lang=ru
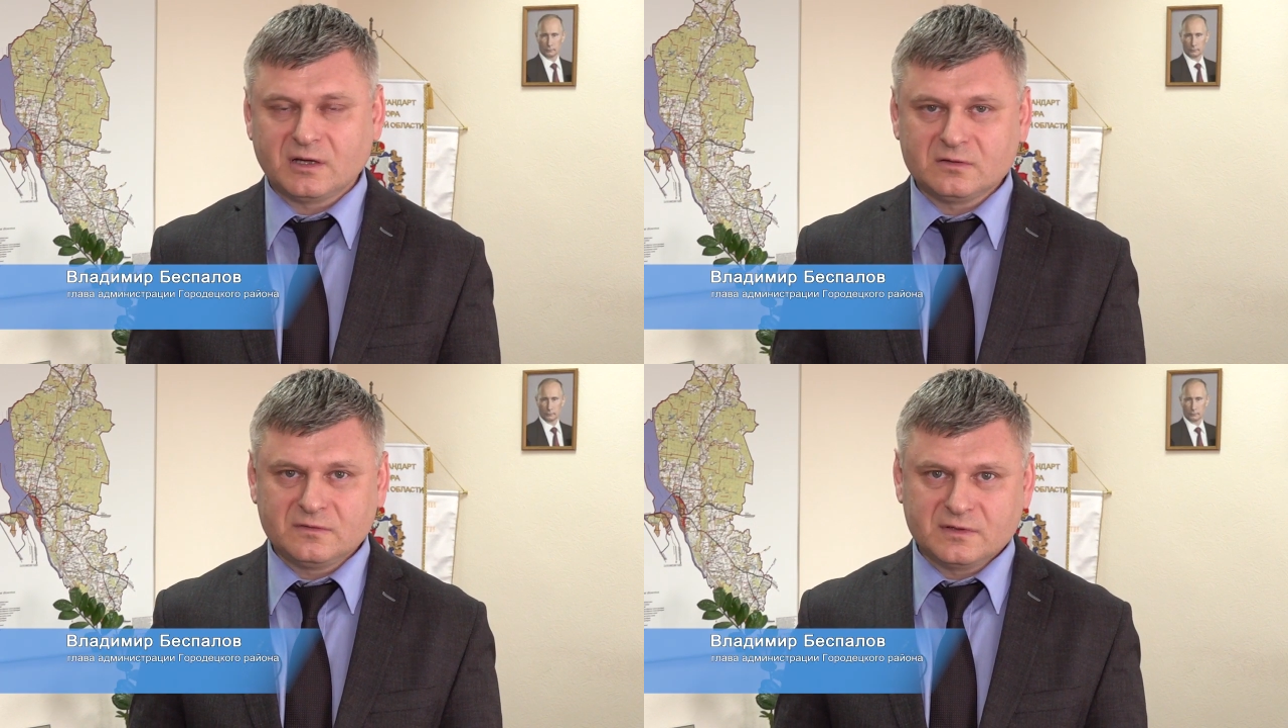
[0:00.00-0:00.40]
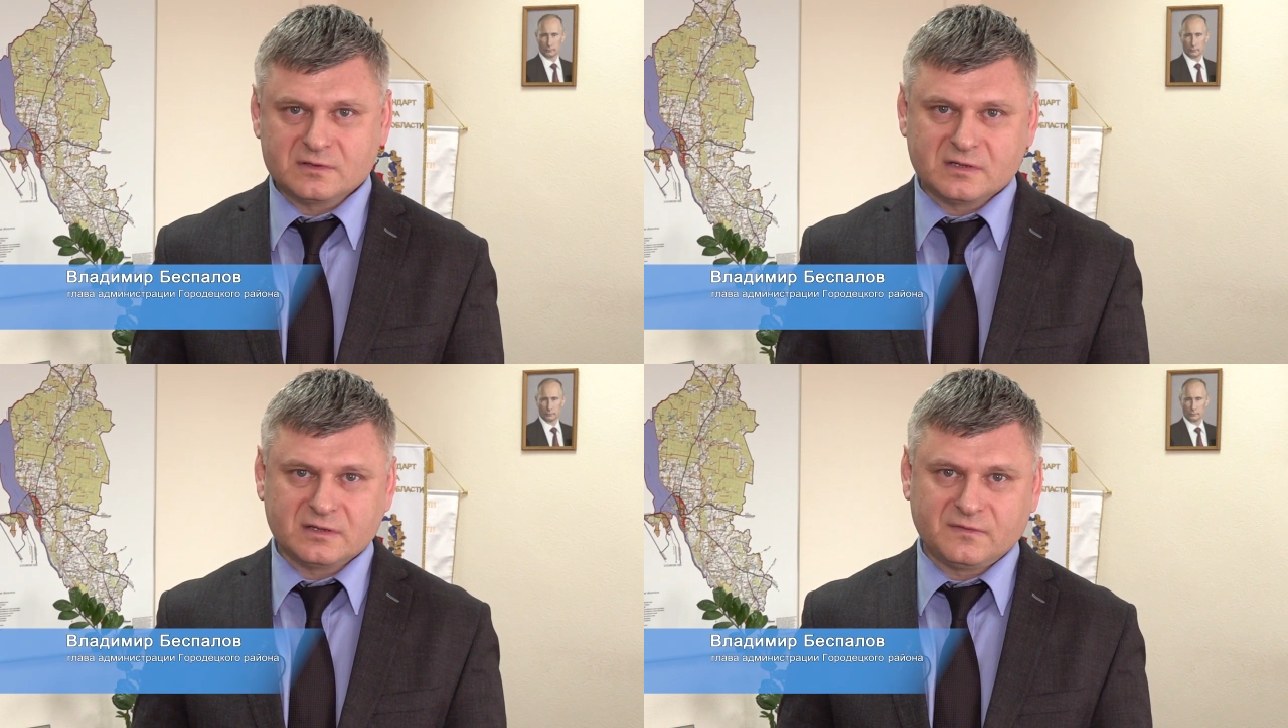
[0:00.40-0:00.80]

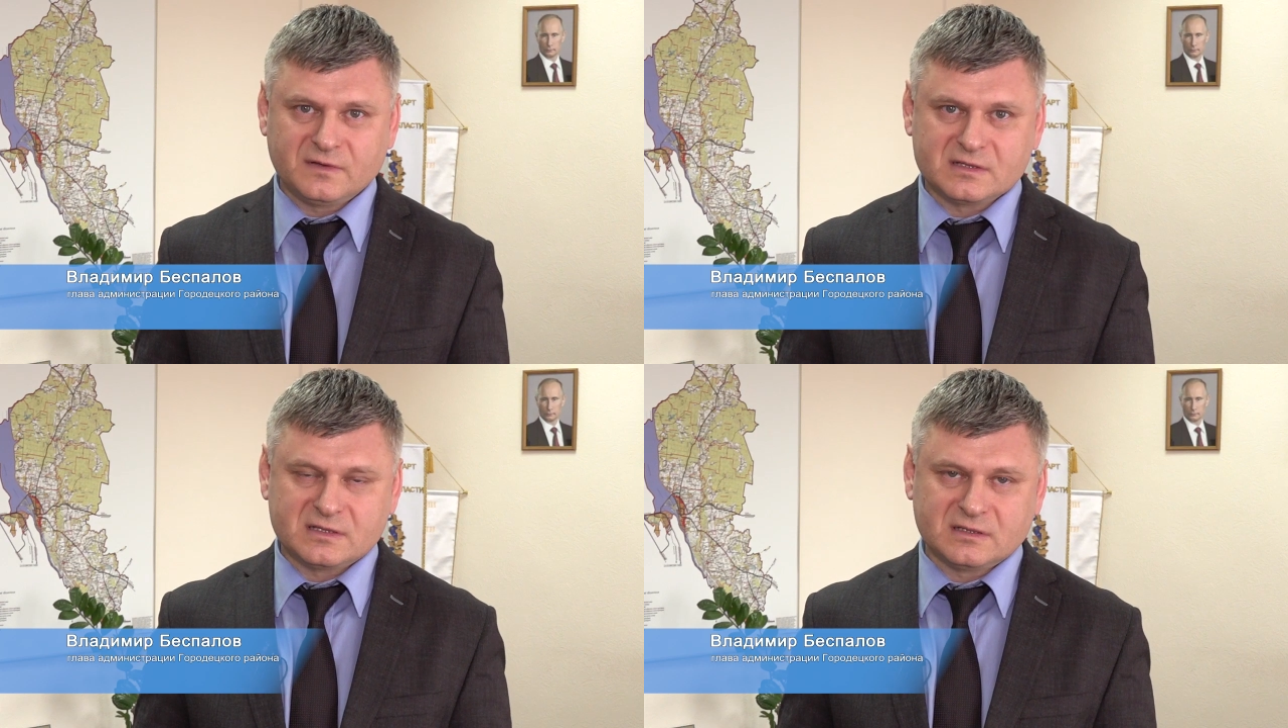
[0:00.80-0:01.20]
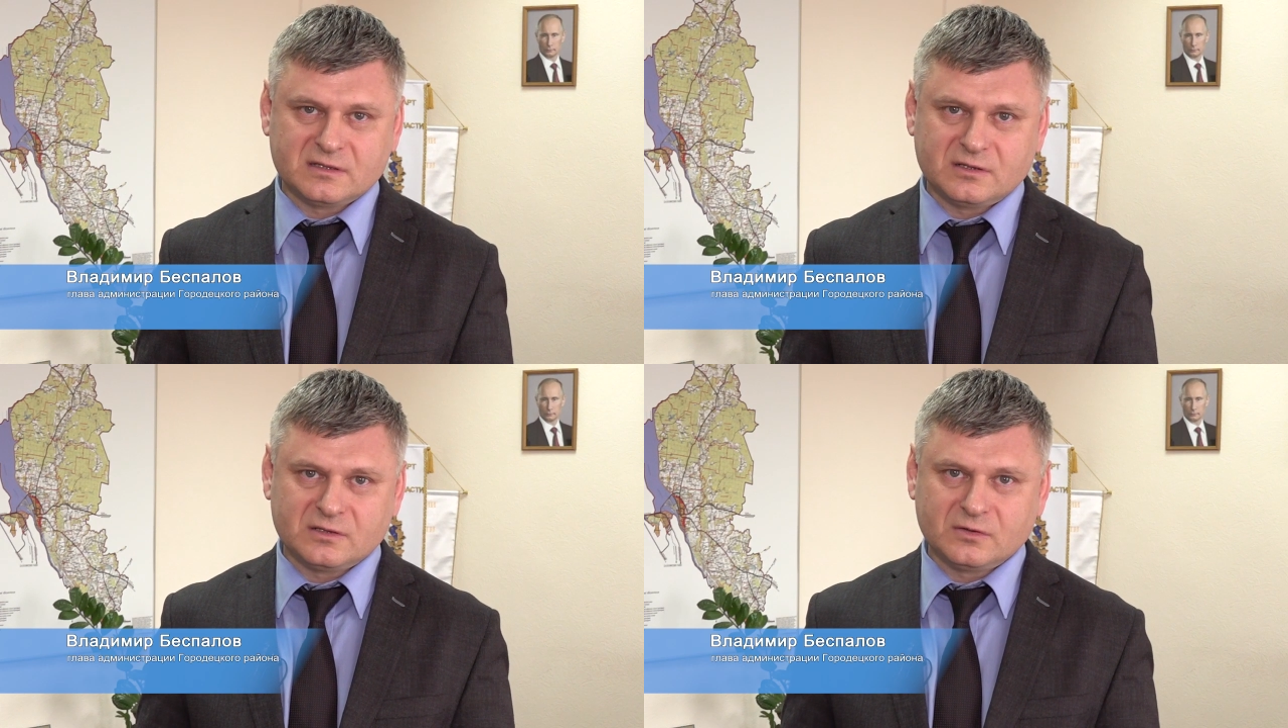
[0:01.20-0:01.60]
коронавирусной инфекции
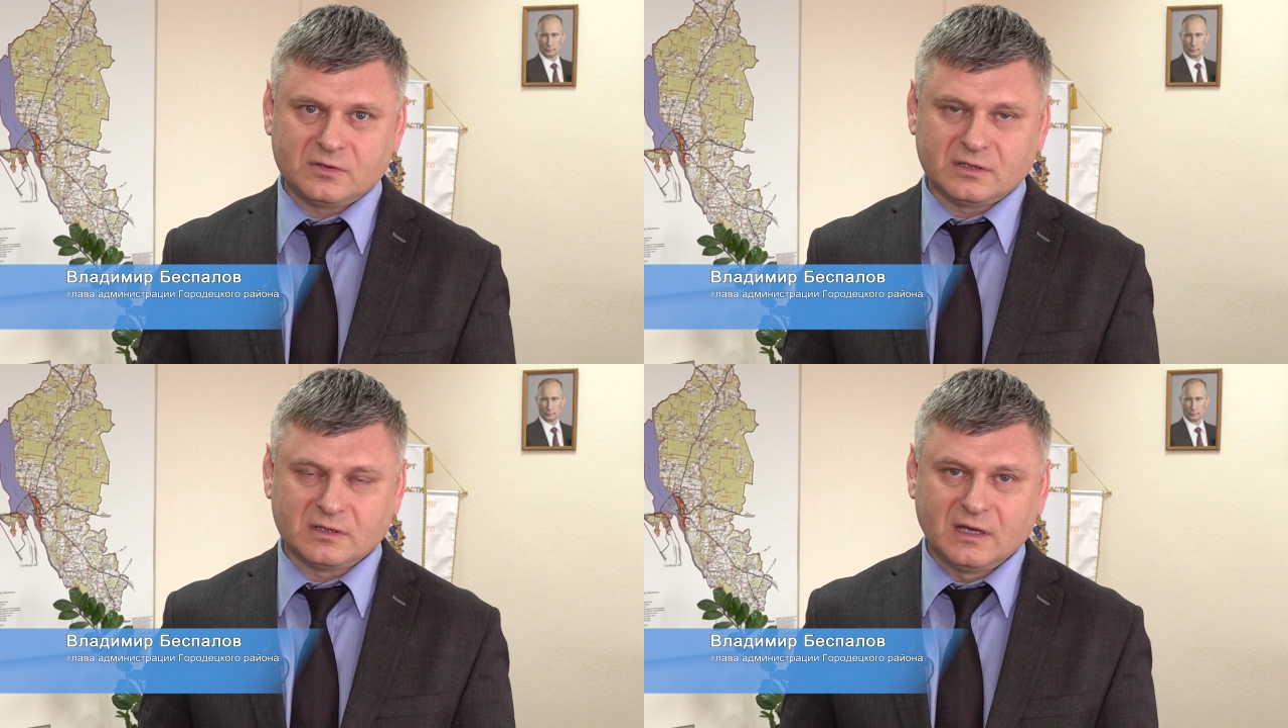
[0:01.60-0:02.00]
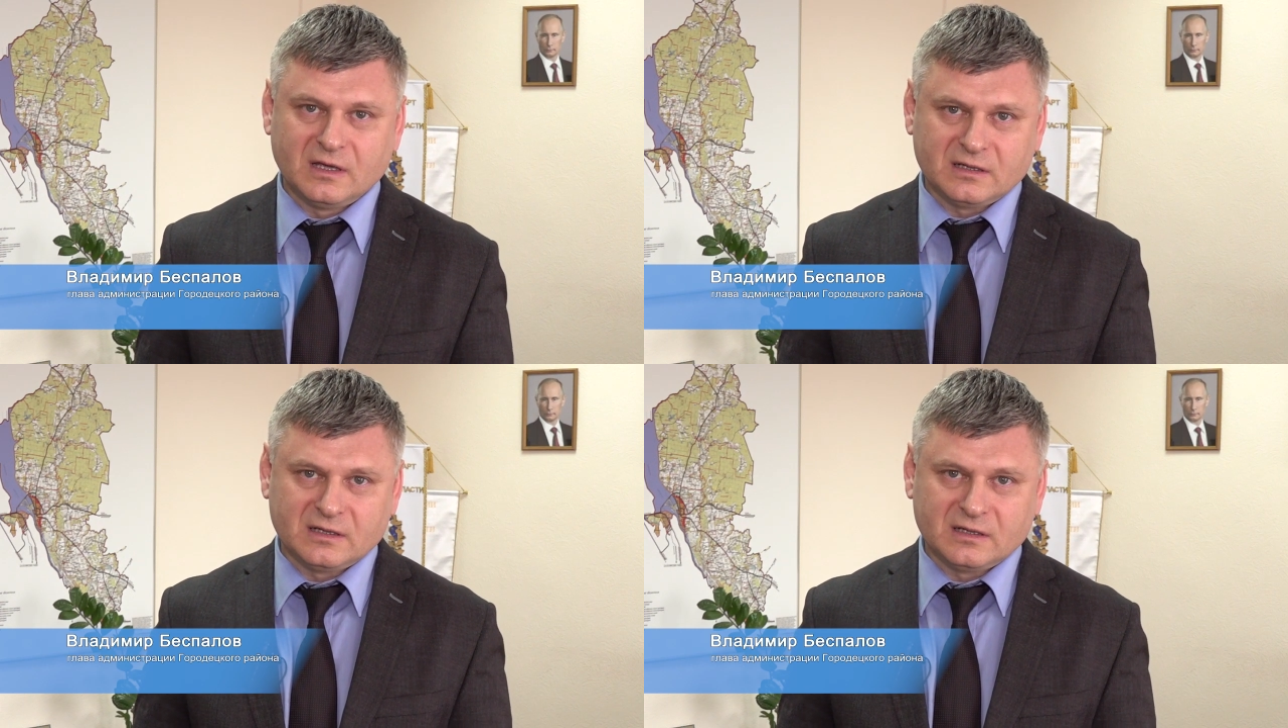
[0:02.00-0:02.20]
на территории